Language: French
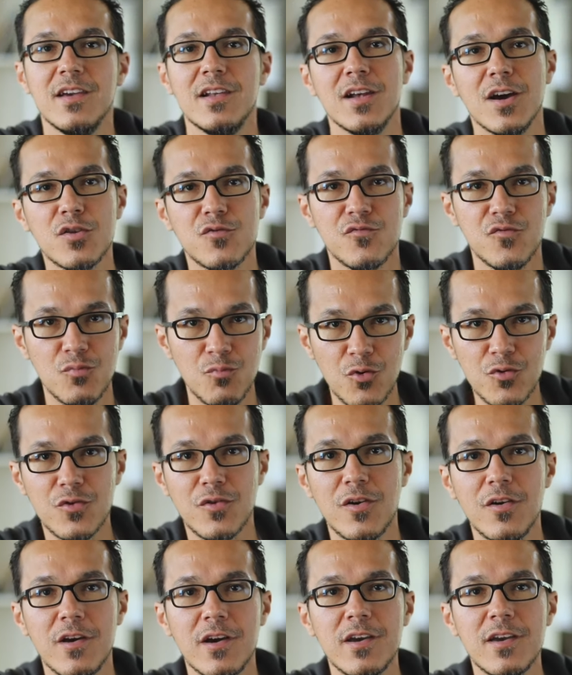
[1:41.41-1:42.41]
et là, je vous
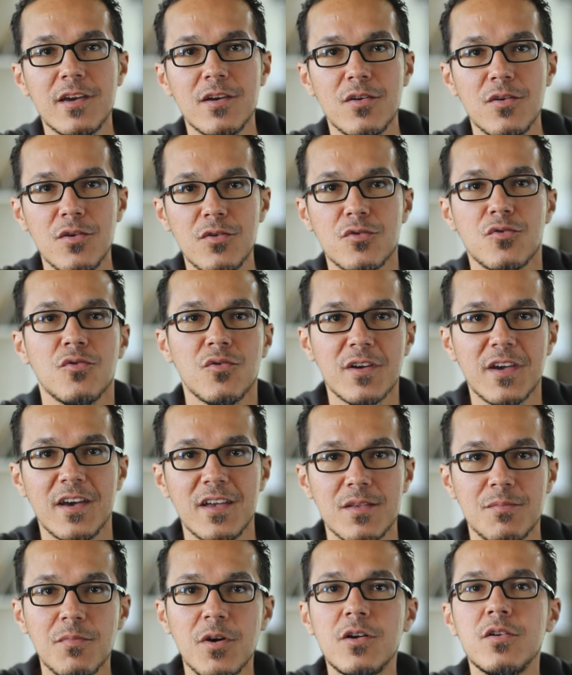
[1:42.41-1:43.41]
montrerai
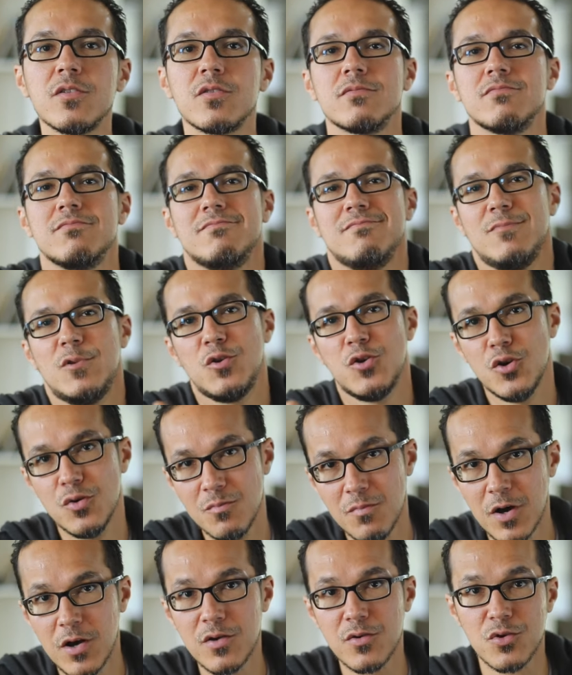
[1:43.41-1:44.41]
concrètement
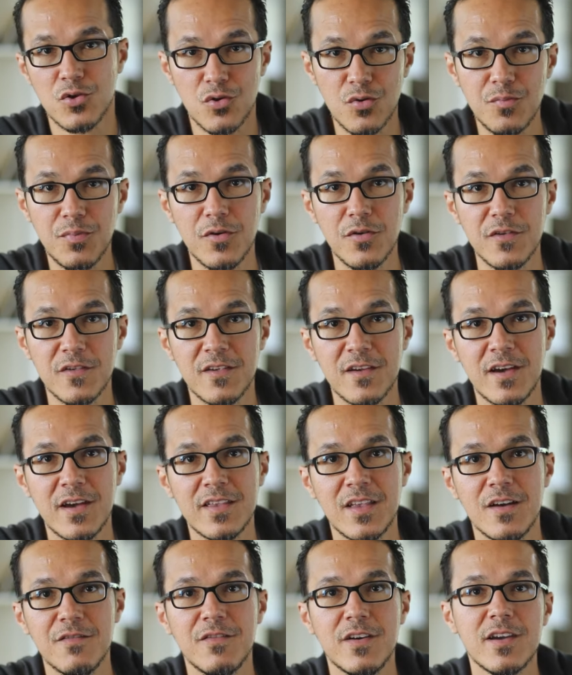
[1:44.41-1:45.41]
comment je
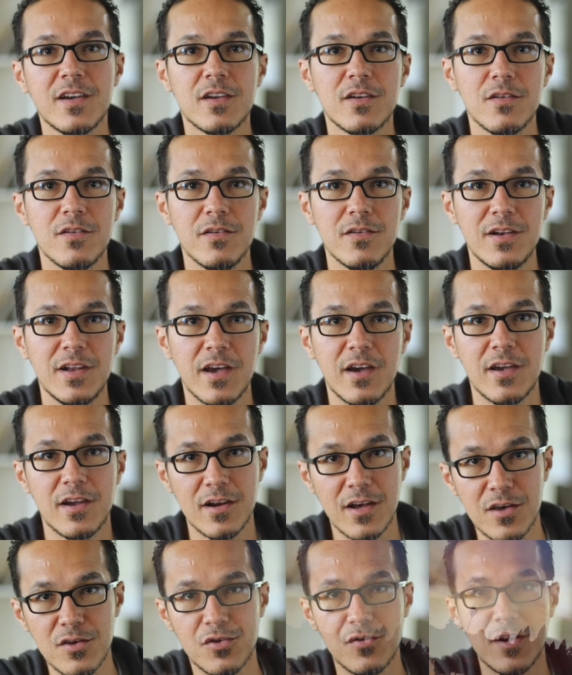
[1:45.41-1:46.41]
procède avec euh, les
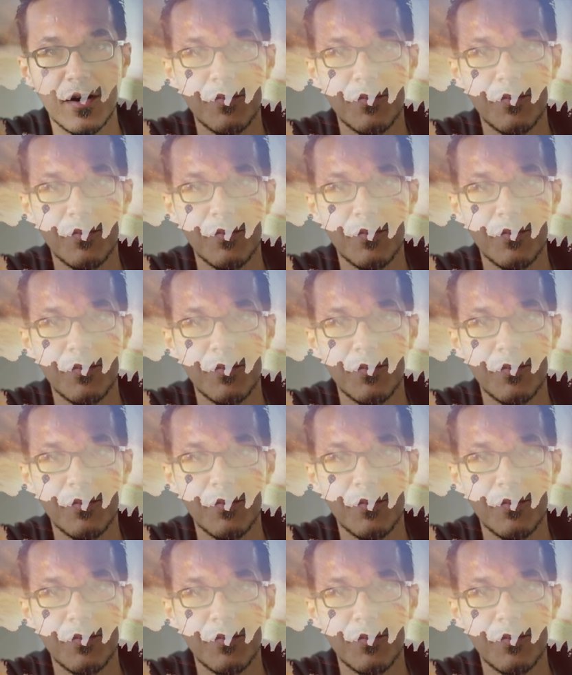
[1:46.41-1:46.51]
réglages de